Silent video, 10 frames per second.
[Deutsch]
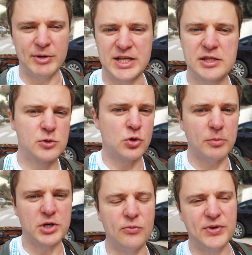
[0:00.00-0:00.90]
Aber dazu
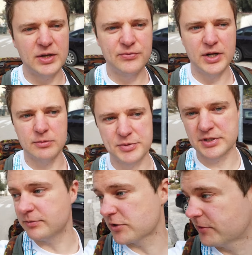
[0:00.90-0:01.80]
kommt auf jeden Fall,
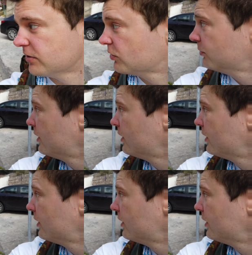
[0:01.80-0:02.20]
ups, ich muss mal hier